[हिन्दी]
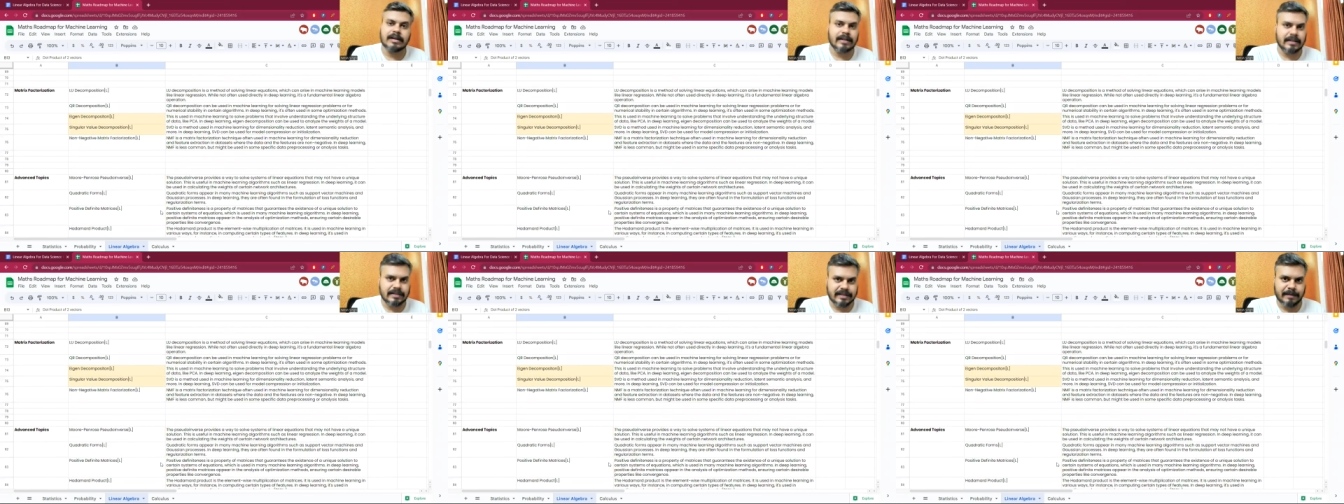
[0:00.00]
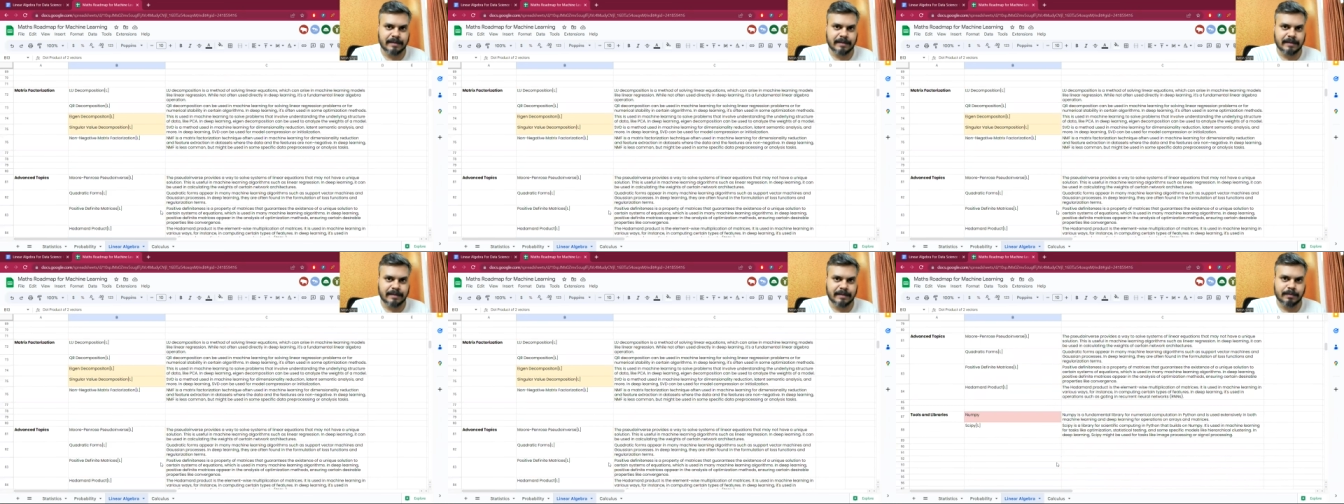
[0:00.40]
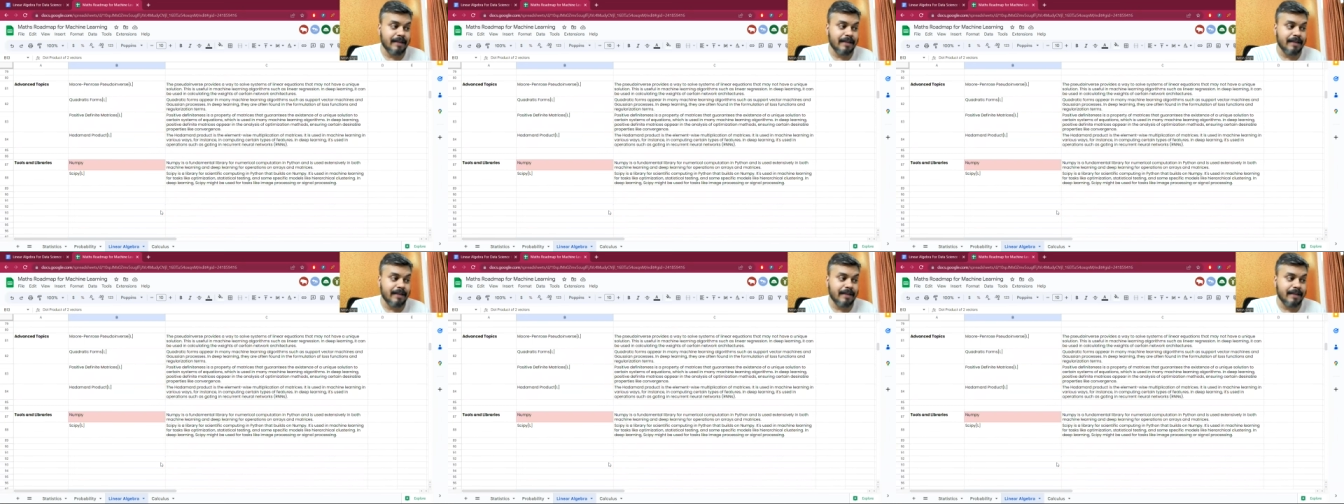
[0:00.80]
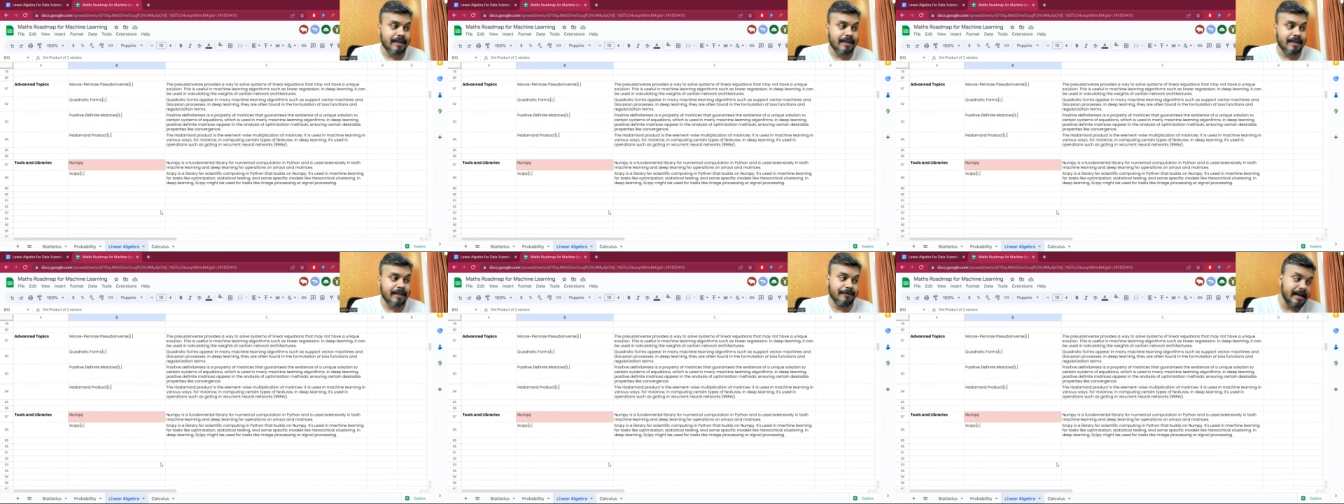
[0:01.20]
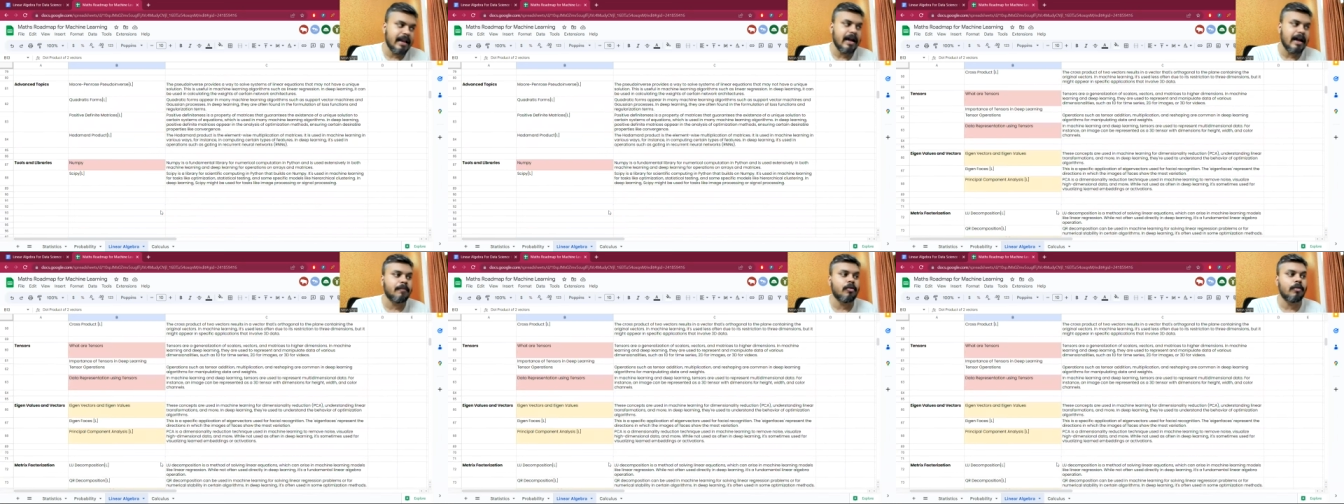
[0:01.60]
डिस्क्रिप्शन एंड आई फील कि ये
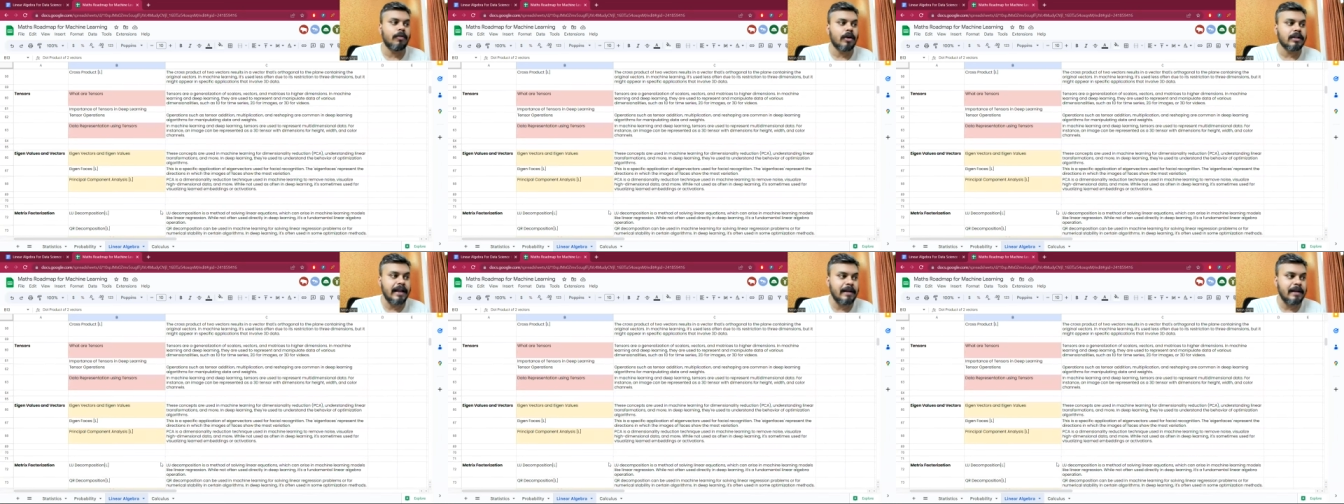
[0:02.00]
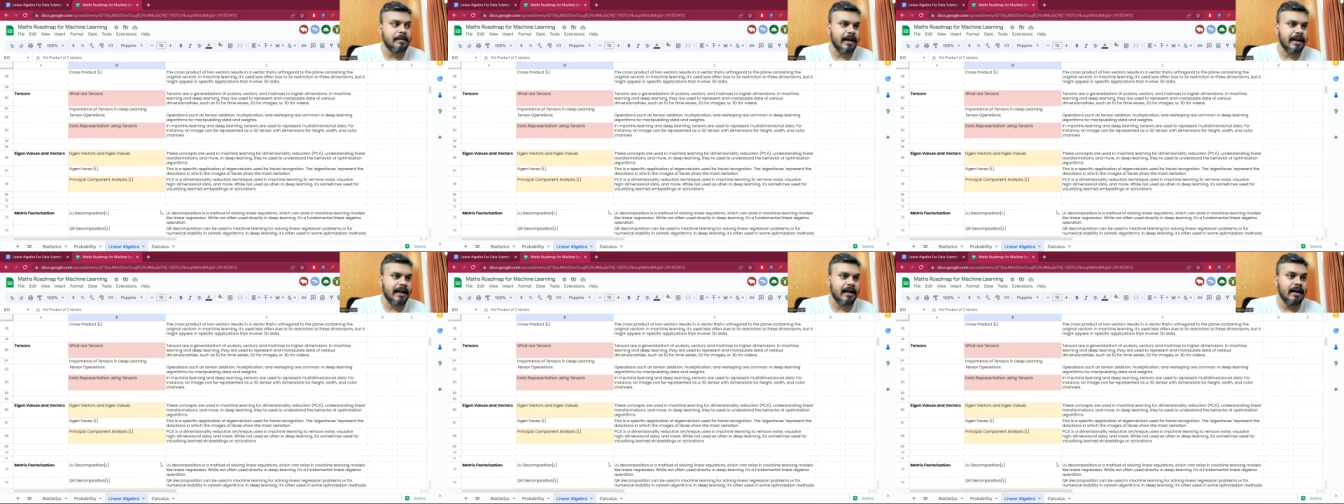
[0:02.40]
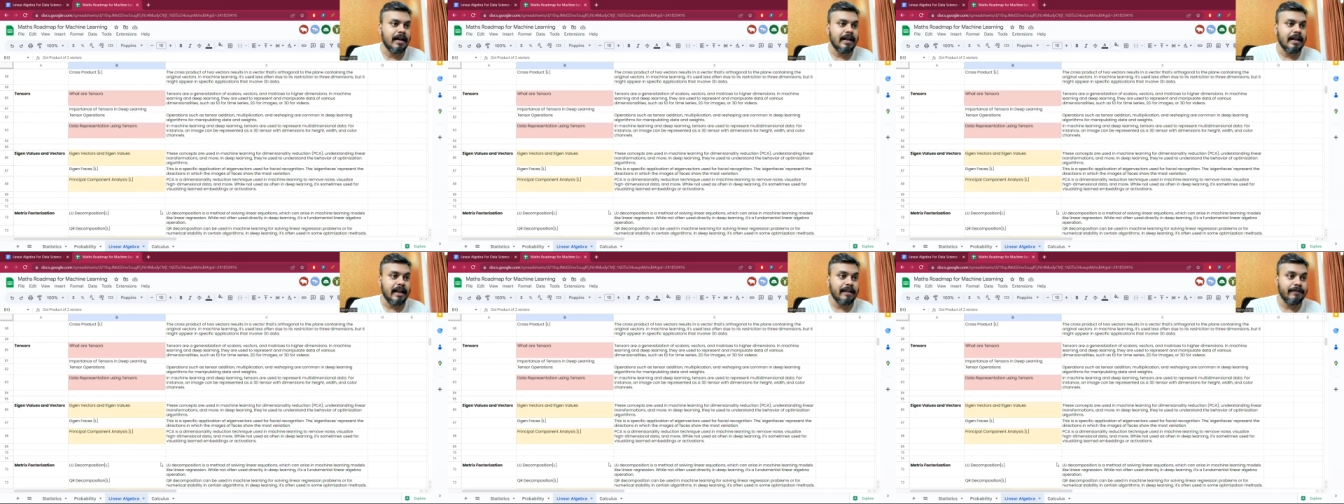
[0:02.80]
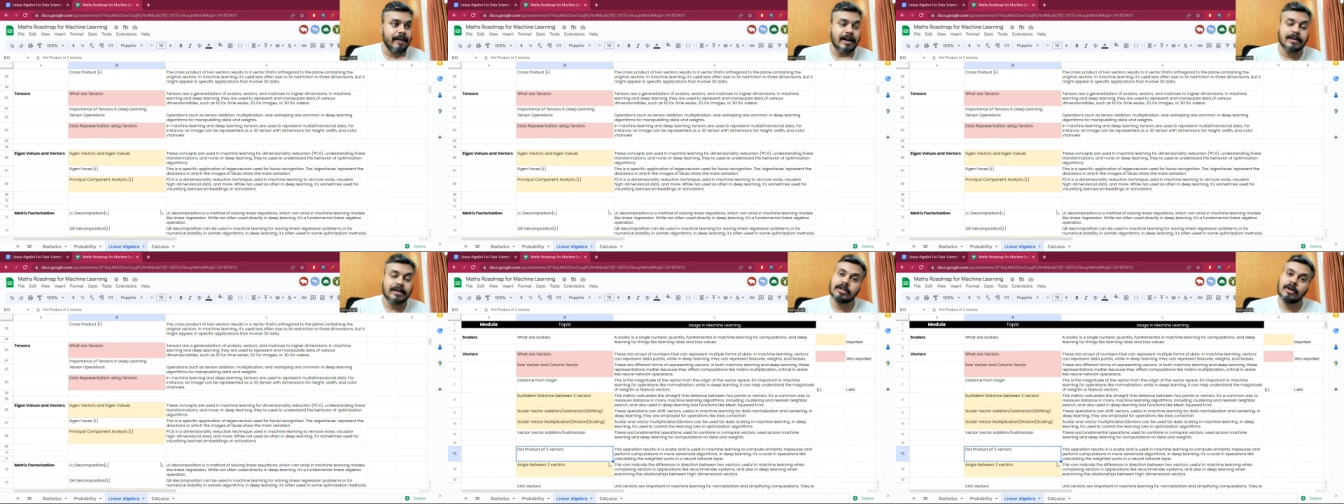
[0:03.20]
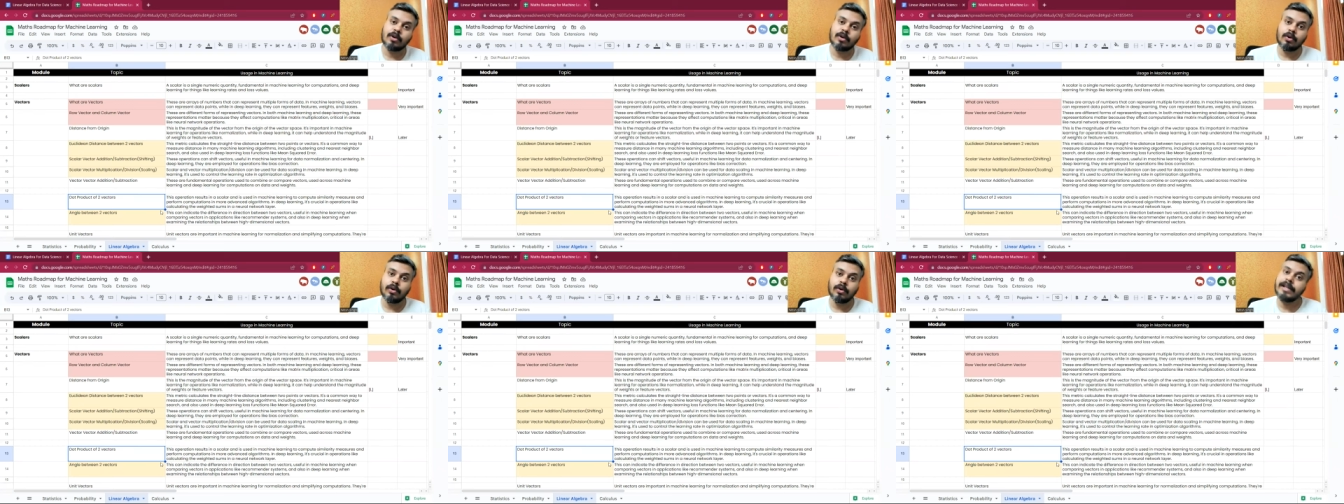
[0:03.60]
आपको बहुत हेल्प करेगा इनफैक्ट जिन
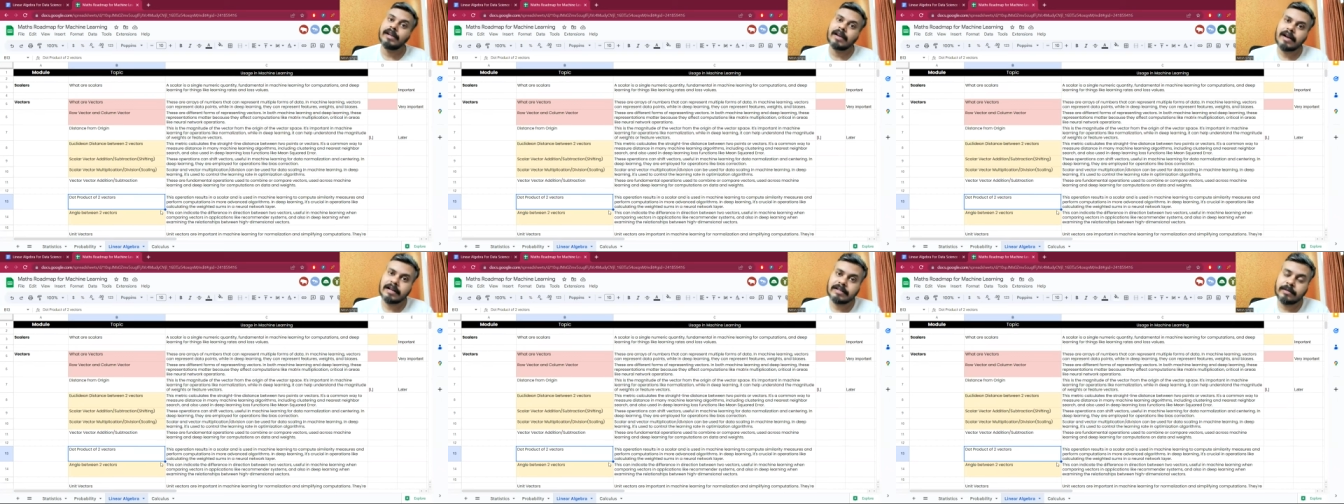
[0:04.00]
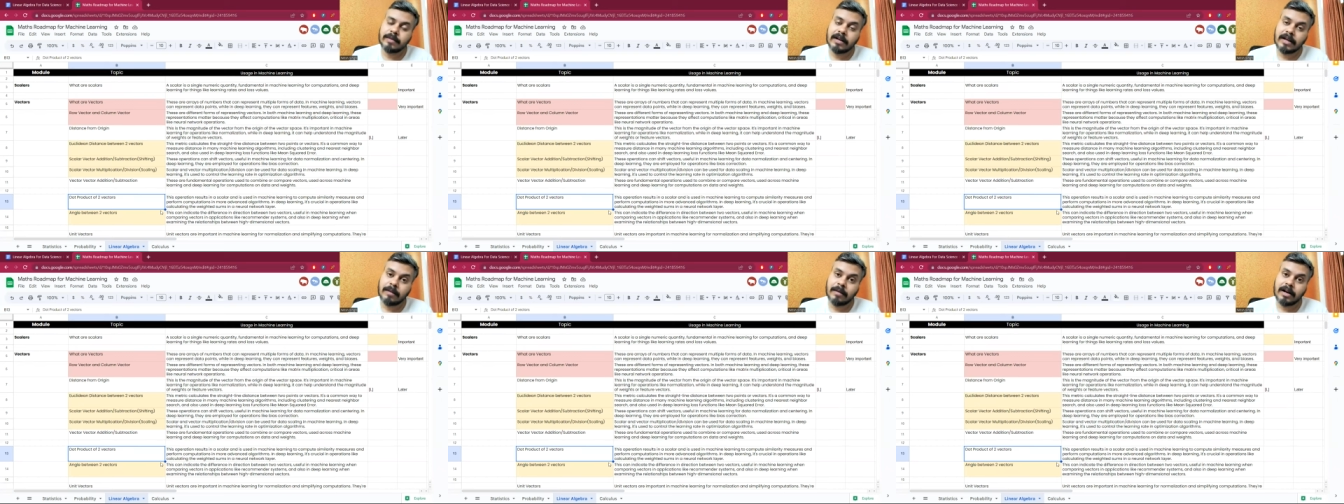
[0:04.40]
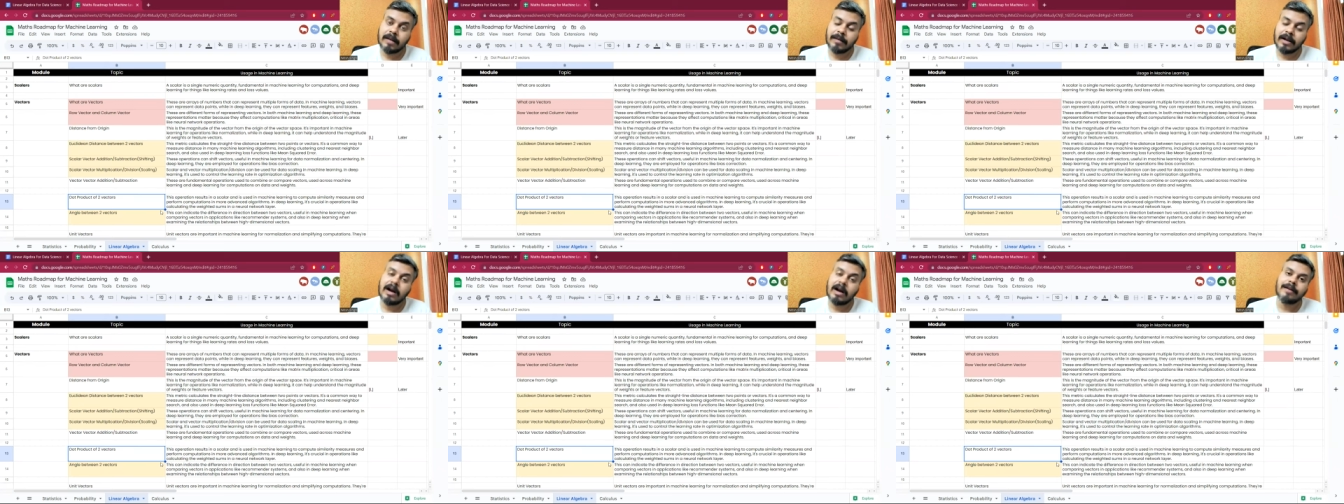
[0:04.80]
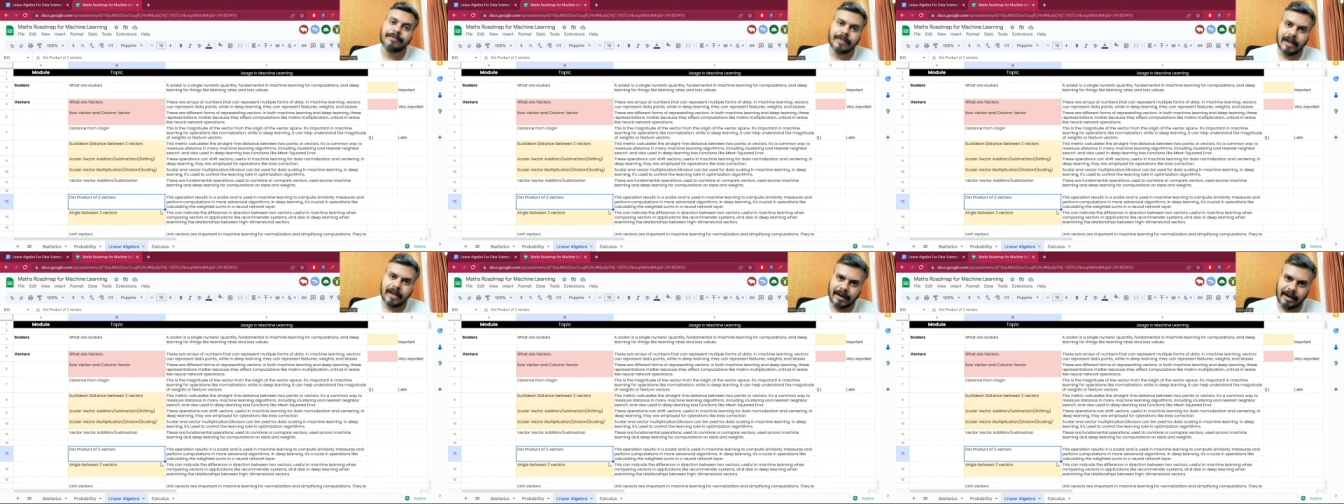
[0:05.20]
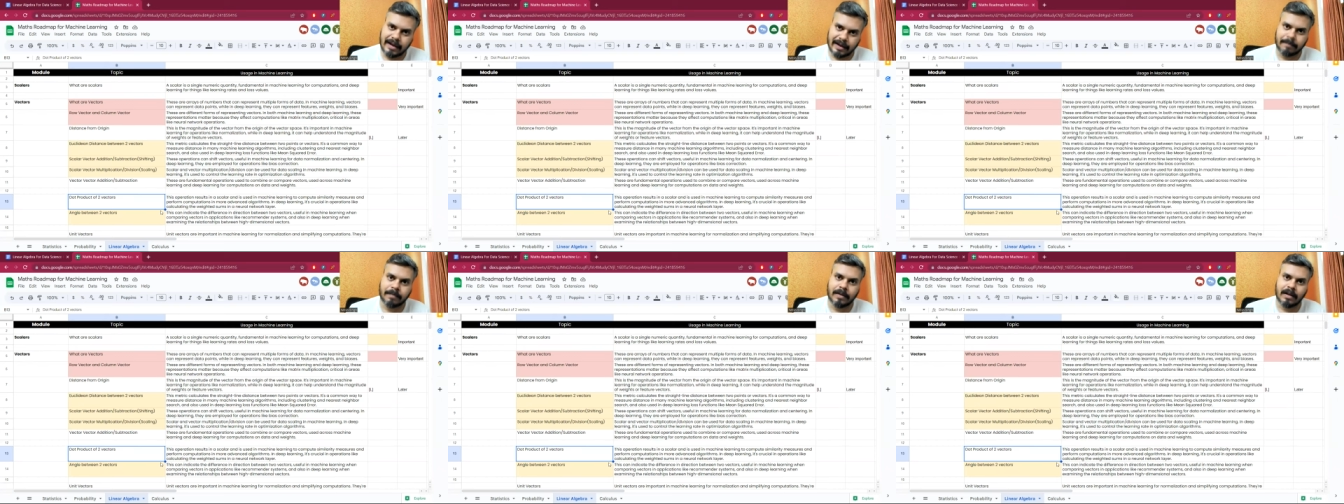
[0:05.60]
लोगों को लीनियर अलजबरा के बारे में काफी आइडिया है